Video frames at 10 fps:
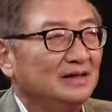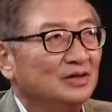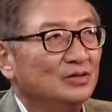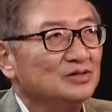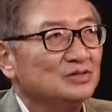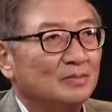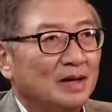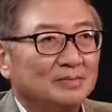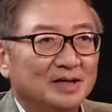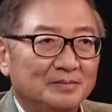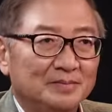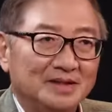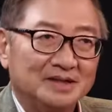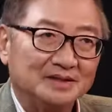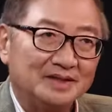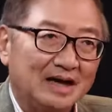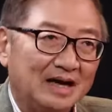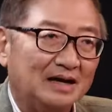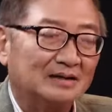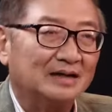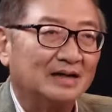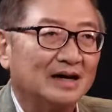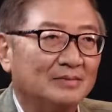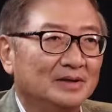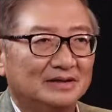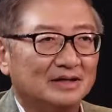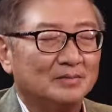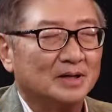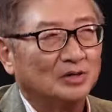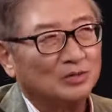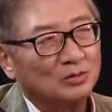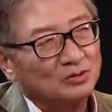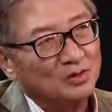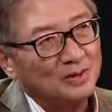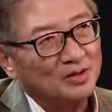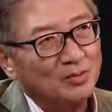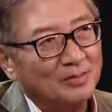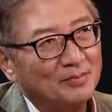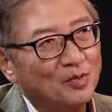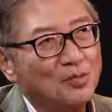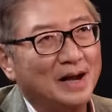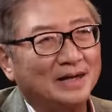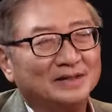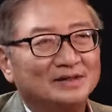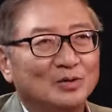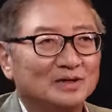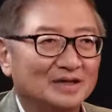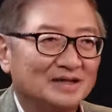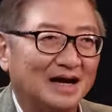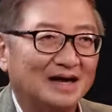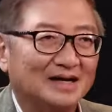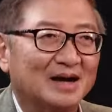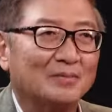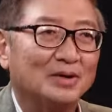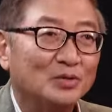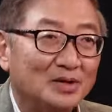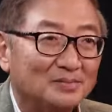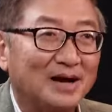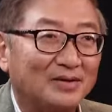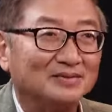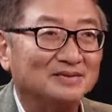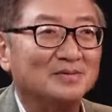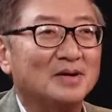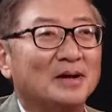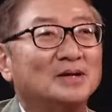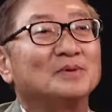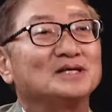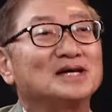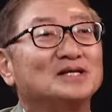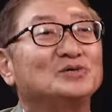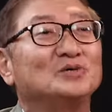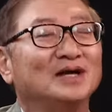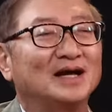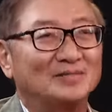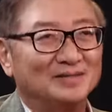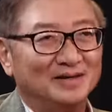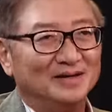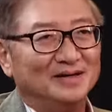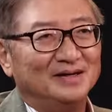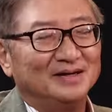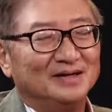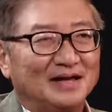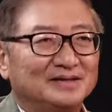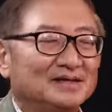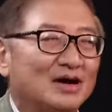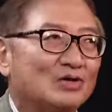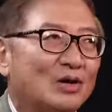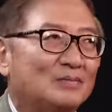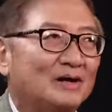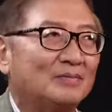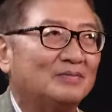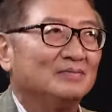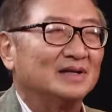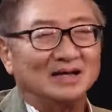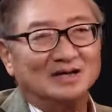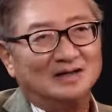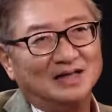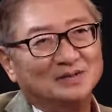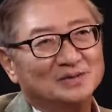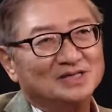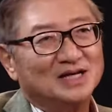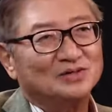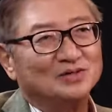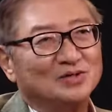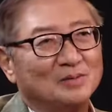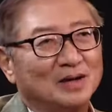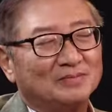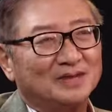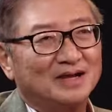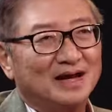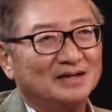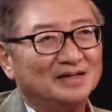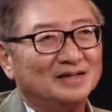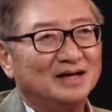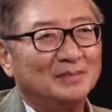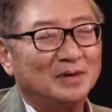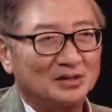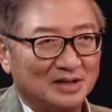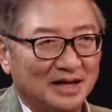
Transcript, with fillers: แน่นอนที่สุดบ้านเมืองมีกติกานะครับแล้วมันก็คงต้องเป็นความมุ่งหมายถึงคนอยากให้กลับมาด้วยหรือเปล่าใช่ไหมหมายถึงประชาชนนะครับ การที่เขายอมรับการที่ประชาชนยอมรับทางด้านนี้นะมันก็ไก